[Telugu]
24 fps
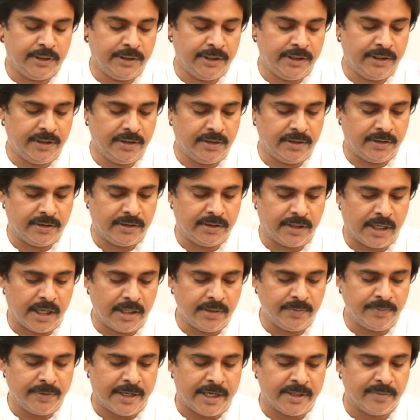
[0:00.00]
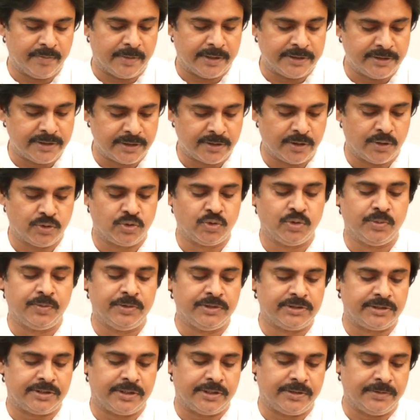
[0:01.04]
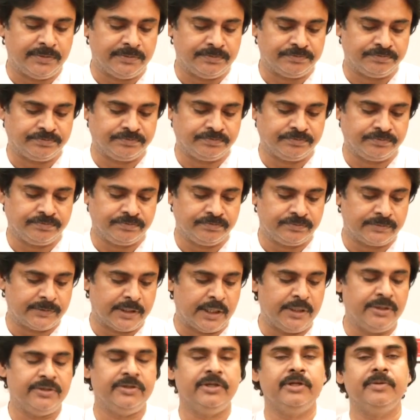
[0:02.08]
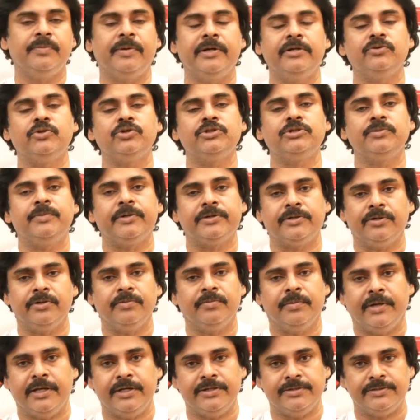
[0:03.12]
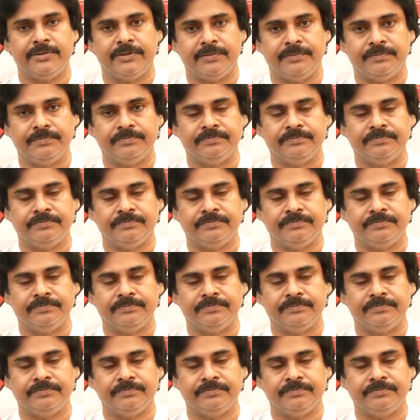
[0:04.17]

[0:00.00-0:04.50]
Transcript: ఇది నాన్ ప్లాన్ బడ్జెట్లో చూపిస్తారు కానీ దీనిపై దృష్టి పెట్టడం మానేశారు